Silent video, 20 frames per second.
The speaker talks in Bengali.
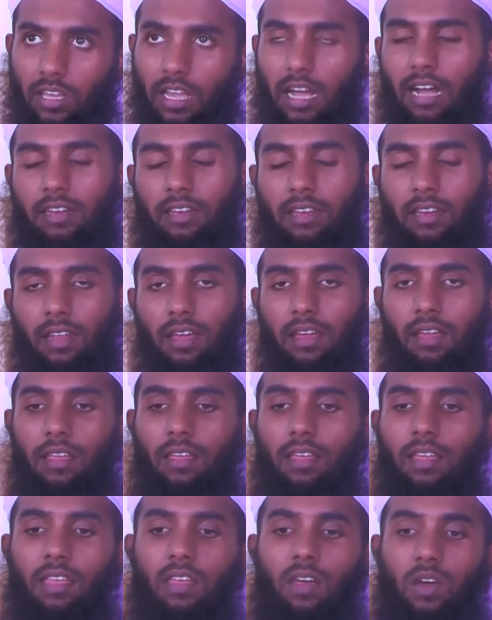দিয়ে হাঁটে না
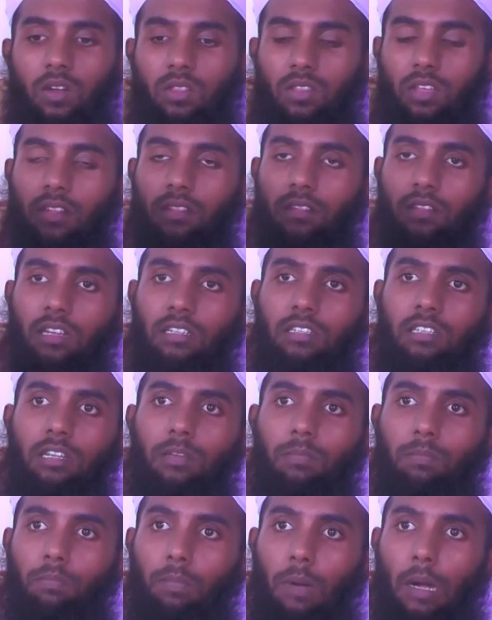অর্থাৎ সে
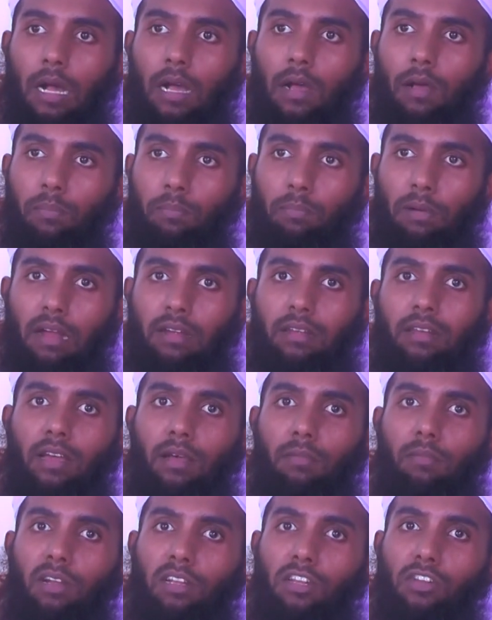পাটা
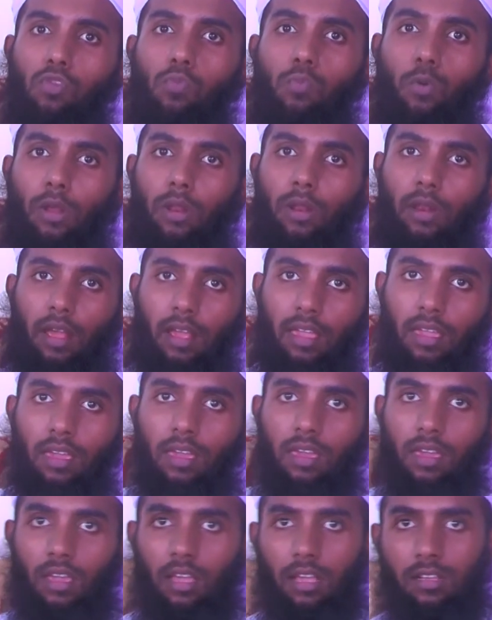মাটির উপরে রাখে
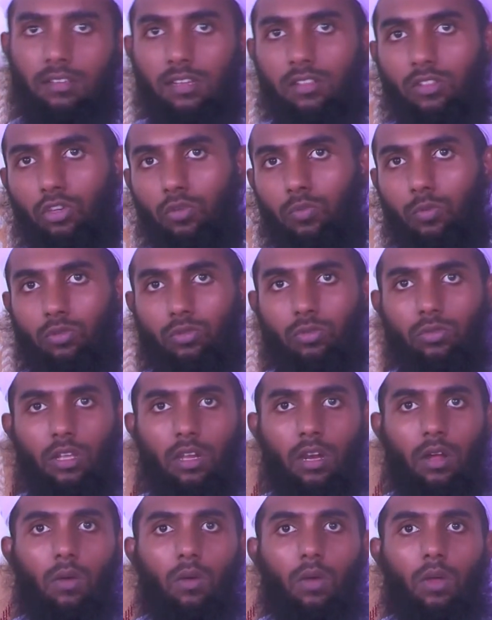এ জাতীয় পশু
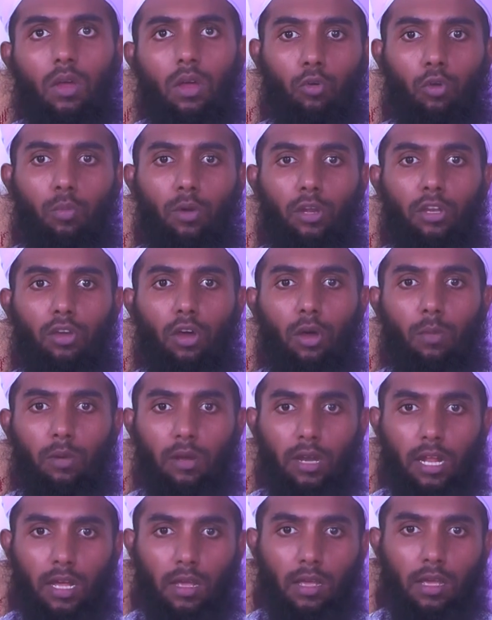দ্বারাও কোরবানি হবে
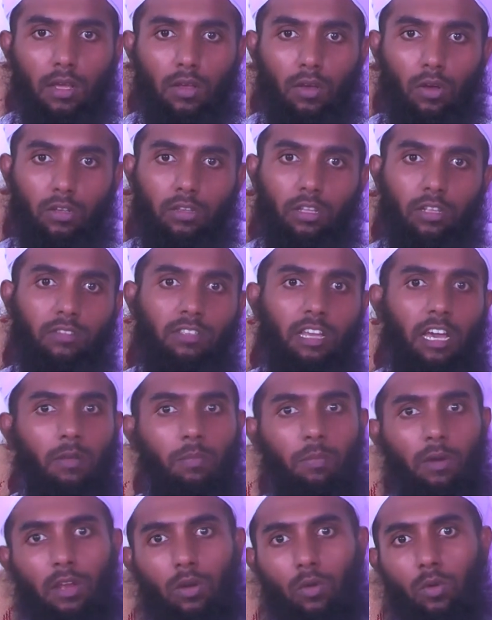না অর্থাৎ চার
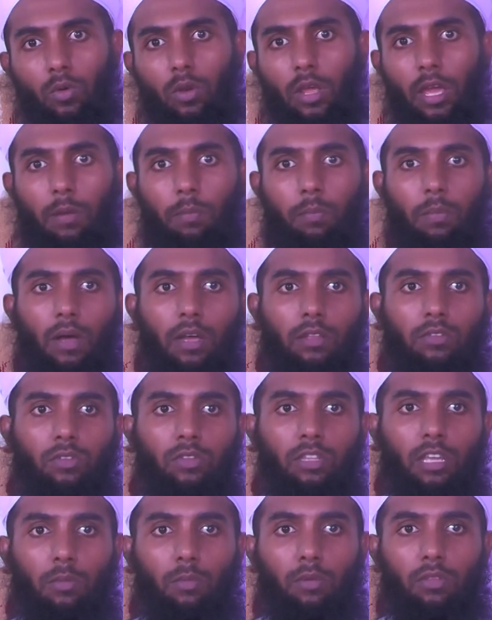পায়ের কোনো এক পা
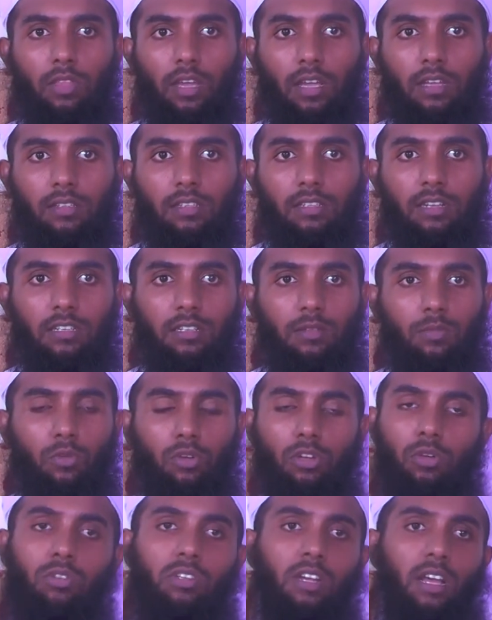যদি এমন থাকে যেটা সে
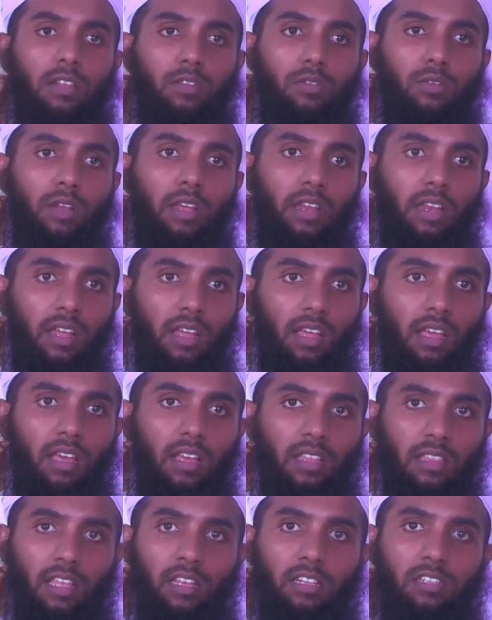মোটেও সাহায্য নেয় না
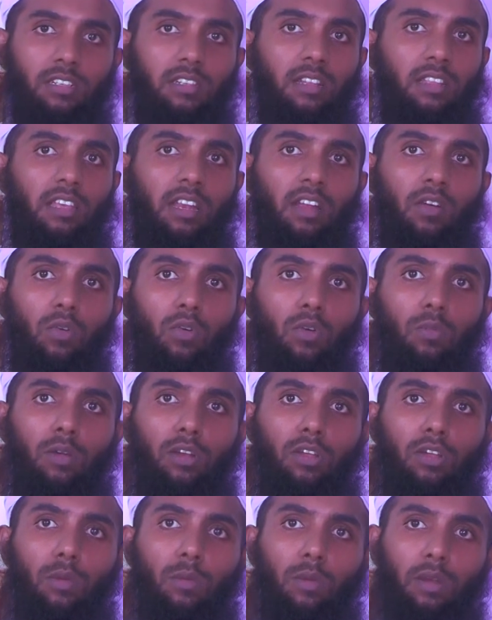তাহলে সেটা দ্বারাও
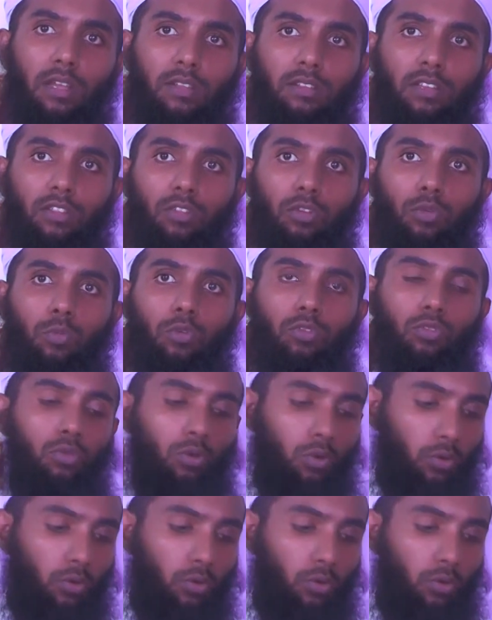কোরবানি হবে না এ জাতীয় পশু